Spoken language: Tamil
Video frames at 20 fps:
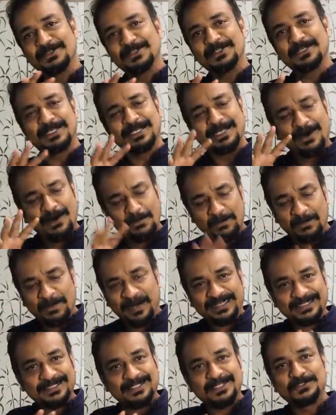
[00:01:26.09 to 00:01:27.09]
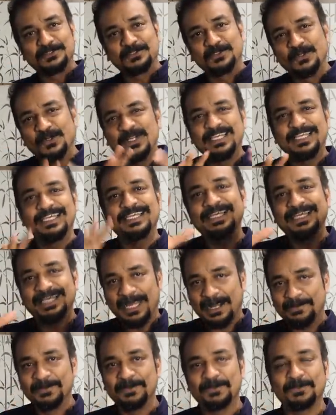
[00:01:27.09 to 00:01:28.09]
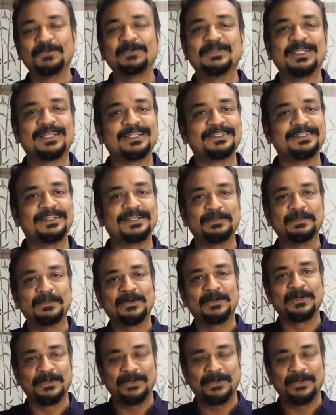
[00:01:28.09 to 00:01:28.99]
வந்து காம்பேக்டாக சுருக்கி அப்படியே கொடுத்துறது தான் நம்மளோட